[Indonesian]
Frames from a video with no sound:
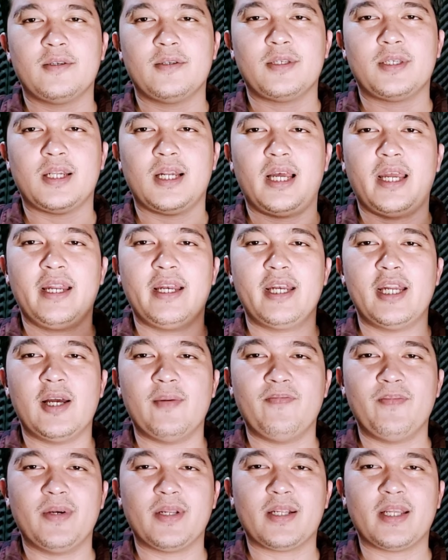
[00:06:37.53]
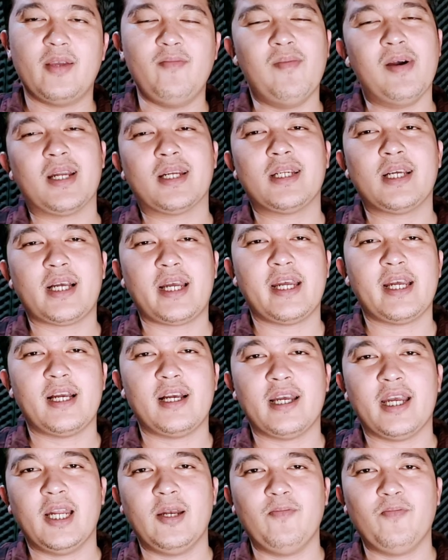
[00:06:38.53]
selain dapat ibaratnya kayak
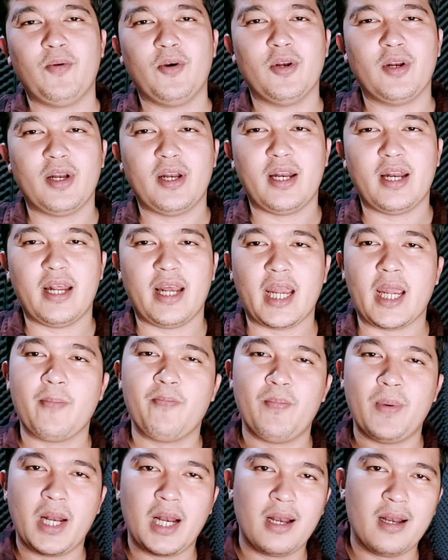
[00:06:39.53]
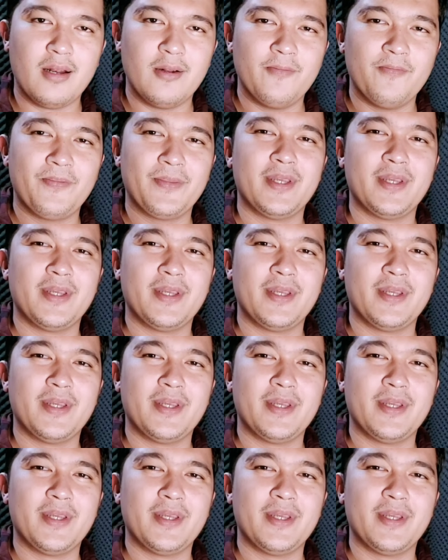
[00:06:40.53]
handphone Apple